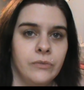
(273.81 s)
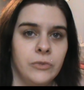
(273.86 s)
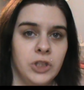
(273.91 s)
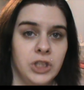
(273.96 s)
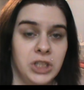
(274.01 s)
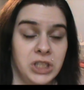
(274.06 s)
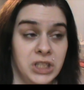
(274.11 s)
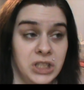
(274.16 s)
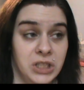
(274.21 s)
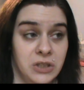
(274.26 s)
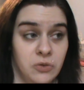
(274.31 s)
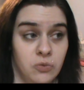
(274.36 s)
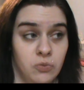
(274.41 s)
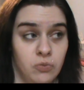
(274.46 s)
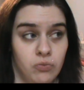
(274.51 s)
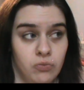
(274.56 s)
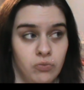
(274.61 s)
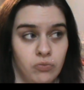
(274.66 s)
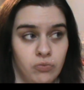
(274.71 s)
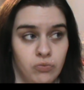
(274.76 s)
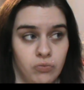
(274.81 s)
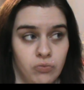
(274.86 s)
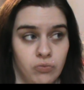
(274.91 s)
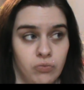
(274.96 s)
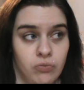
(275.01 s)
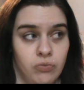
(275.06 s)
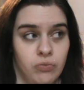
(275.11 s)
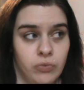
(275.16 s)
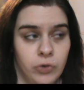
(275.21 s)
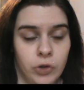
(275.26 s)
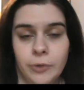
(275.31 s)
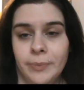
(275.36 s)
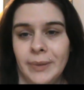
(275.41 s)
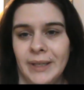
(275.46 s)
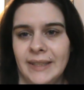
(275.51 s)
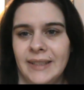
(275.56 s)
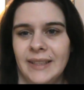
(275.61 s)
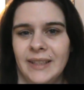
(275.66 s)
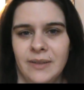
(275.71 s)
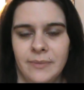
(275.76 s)
J'ai, je vais pas
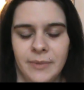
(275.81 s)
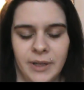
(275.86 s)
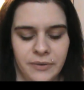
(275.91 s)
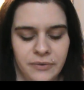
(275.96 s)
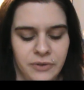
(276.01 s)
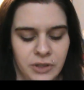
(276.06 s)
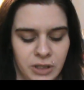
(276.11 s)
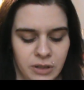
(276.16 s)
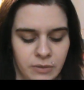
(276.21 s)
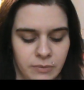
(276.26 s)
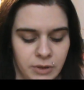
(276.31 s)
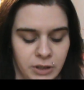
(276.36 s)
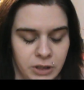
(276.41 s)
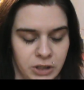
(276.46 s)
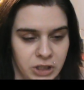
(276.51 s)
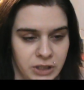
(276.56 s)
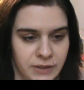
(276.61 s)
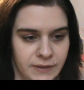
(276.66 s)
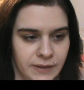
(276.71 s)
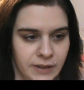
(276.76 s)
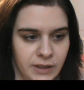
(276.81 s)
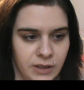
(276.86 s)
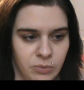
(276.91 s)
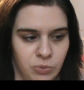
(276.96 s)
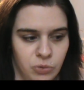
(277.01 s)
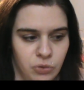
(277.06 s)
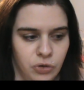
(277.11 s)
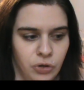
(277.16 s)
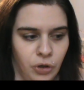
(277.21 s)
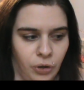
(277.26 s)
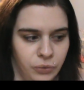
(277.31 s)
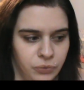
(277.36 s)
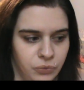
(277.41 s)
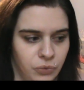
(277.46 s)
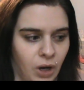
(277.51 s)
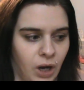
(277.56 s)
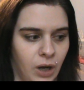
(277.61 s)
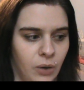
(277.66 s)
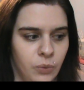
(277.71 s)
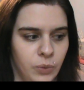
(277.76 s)
étaler ma vie, mais j'ai essayé plusieurs
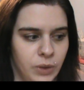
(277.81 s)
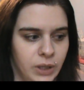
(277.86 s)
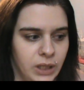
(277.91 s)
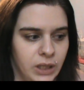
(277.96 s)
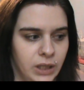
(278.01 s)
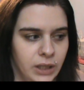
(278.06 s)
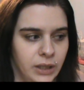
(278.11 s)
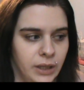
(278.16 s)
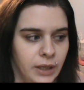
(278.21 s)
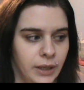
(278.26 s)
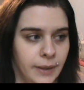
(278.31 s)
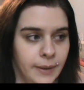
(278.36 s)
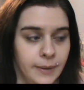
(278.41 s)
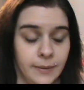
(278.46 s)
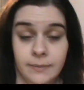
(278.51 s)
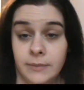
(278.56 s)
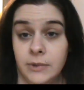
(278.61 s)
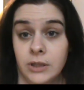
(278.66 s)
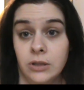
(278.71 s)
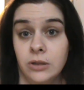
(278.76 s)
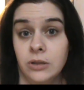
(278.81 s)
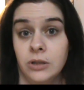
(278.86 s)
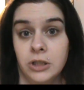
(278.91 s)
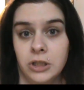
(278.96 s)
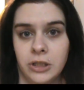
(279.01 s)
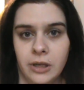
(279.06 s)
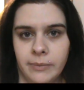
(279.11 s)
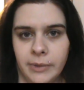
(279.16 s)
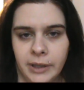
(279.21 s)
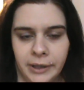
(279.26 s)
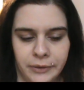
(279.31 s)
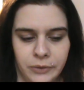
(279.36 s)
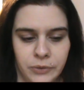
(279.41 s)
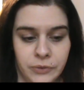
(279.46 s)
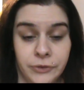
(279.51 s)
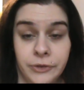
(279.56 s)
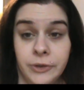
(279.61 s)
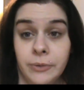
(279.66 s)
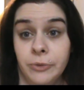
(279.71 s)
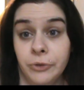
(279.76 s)
fois, oui, mais je n'ai jamais
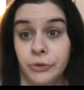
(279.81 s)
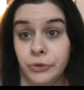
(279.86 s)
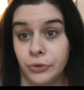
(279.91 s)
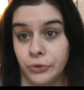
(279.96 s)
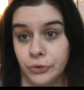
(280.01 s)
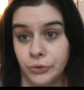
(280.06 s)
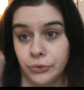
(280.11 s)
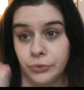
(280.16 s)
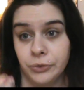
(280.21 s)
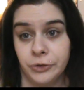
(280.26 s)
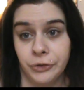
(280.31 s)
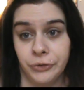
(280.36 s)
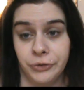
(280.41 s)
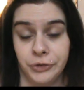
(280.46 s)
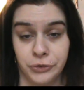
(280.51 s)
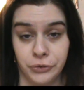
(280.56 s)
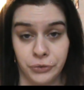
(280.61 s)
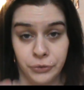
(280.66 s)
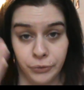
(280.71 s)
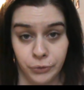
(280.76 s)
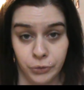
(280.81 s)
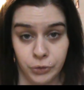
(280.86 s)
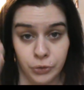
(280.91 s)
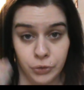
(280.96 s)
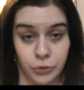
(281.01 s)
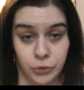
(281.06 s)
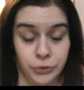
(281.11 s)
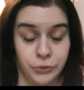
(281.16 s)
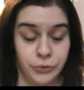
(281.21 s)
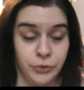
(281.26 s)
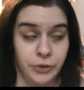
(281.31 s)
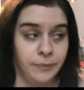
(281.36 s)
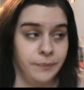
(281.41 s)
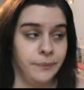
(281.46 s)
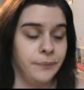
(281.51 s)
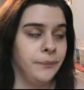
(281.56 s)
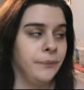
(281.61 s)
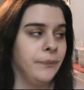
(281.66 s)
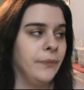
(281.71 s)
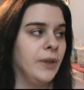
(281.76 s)
réussi puisque je suis en face de vous aujourd'hui.
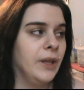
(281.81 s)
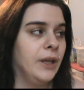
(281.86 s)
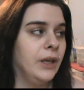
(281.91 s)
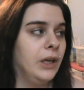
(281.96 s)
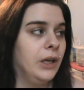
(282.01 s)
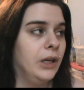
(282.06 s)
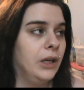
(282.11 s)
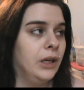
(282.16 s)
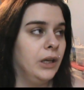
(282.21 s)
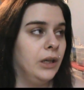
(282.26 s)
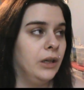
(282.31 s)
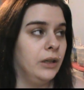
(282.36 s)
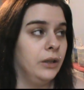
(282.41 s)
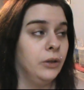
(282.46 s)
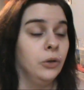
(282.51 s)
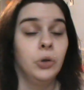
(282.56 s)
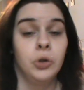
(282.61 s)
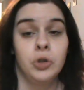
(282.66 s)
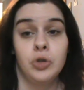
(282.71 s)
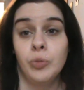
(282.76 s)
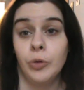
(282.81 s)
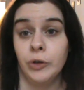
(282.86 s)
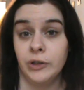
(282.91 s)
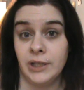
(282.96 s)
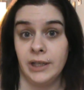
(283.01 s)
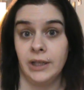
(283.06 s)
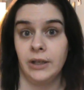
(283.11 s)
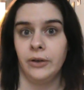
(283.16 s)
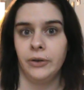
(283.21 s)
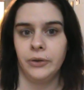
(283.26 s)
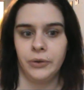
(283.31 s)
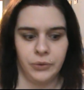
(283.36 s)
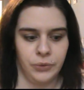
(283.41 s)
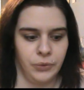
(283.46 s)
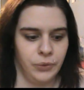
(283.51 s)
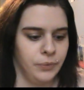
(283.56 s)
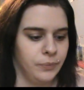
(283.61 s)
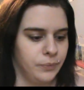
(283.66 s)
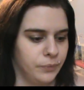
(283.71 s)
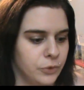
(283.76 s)
Et heureusement d'ailleurs que
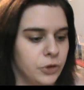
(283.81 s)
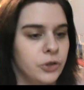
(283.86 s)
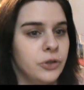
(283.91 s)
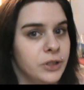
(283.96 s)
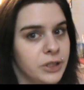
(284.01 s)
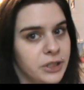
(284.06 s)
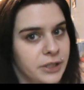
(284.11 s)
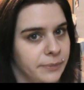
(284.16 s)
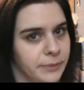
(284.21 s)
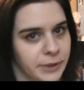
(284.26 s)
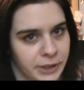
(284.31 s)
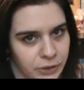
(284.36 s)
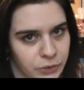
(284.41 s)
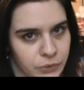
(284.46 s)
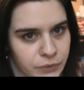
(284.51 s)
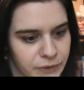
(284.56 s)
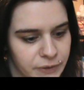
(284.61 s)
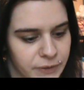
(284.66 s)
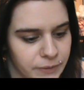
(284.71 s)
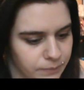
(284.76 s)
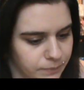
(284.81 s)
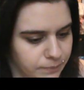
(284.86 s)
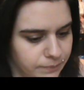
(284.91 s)
je n'ai jamais réussi.